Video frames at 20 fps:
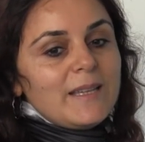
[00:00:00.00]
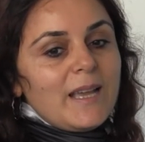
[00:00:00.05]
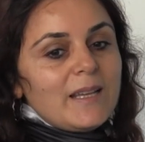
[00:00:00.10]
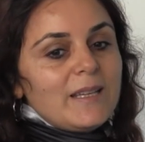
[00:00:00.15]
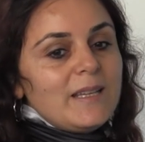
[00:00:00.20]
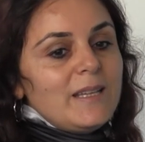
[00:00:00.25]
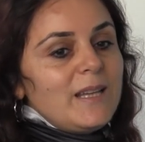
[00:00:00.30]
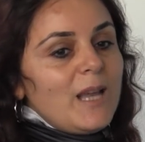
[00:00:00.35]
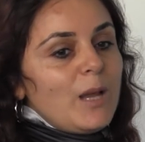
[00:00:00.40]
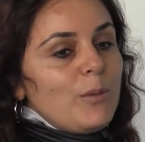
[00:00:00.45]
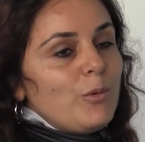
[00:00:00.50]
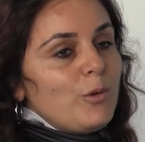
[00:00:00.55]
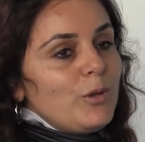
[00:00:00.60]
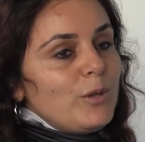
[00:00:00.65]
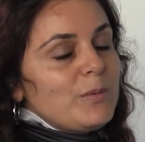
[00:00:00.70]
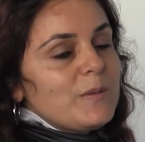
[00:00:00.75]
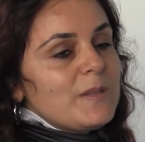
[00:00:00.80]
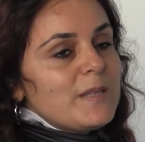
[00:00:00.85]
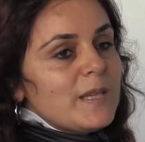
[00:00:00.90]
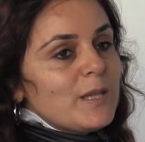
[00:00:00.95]
Yani illa
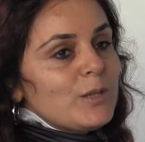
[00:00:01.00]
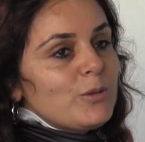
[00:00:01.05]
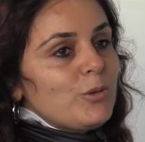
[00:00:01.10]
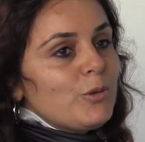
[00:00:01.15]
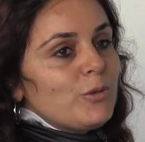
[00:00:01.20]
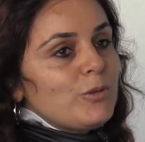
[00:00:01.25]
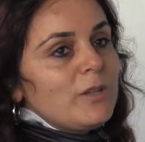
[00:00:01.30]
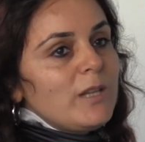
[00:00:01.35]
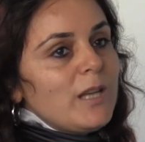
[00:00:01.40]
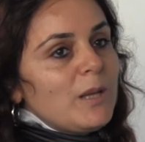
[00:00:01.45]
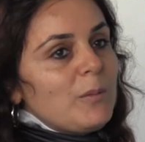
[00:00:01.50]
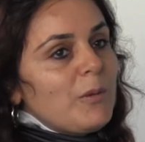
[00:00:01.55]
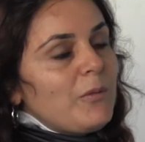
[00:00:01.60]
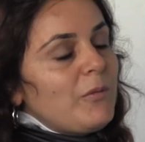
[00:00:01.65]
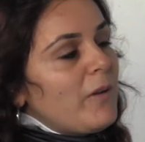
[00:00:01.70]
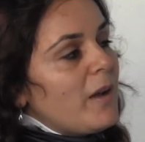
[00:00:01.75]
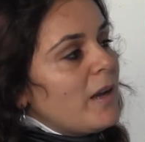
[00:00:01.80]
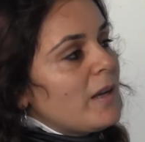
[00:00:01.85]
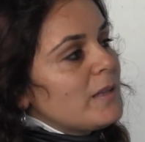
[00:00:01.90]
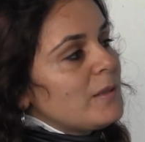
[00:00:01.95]
böyle bir sektör değil ama
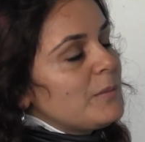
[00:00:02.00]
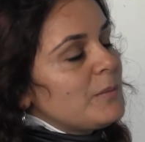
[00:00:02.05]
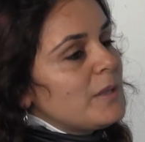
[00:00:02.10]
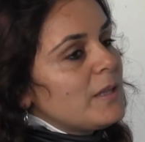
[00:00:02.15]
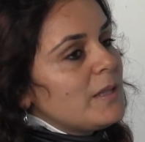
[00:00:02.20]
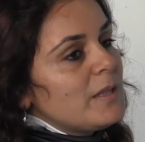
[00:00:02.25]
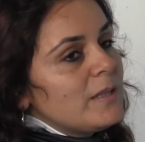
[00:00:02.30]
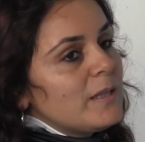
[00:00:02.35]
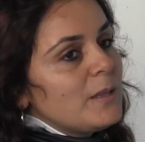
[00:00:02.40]
farklı bir